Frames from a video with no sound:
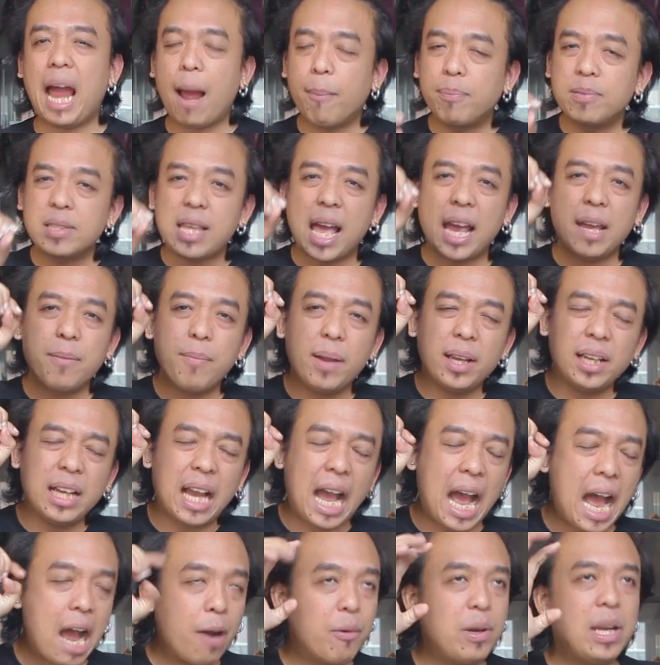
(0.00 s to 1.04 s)
อัพไซด์แม่ง
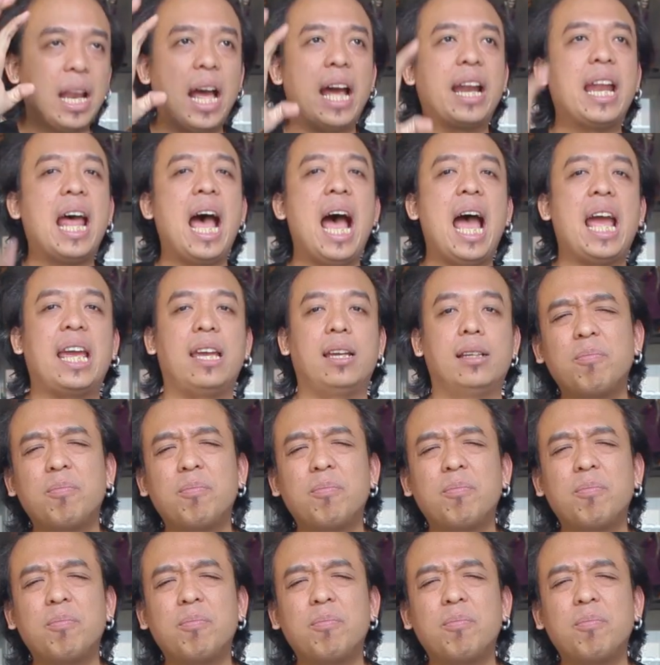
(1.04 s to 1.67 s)
ฆ่าเวลาได้